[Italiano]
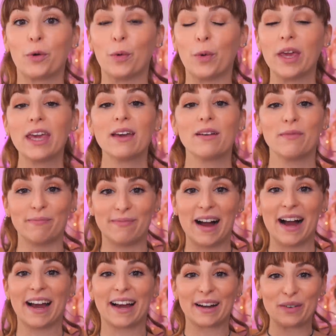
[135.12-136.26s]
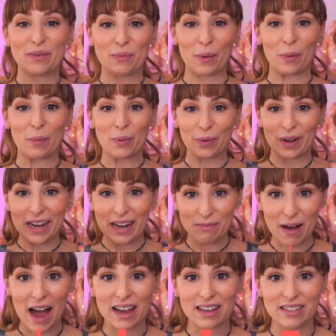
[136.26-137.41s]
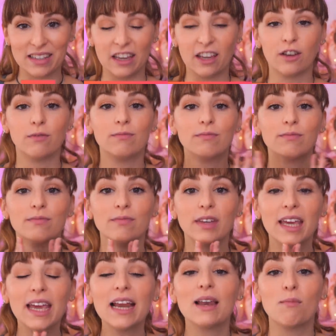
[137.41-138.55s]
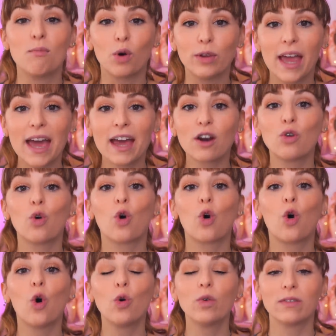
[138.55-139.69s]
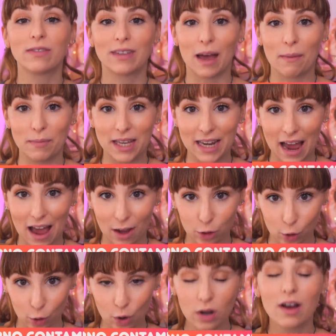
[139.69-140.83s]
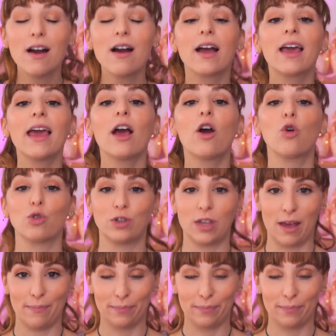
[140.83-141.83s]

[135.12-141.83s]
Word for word: Qui mancano proprio le basi. Il moderno contaminato che cos'è?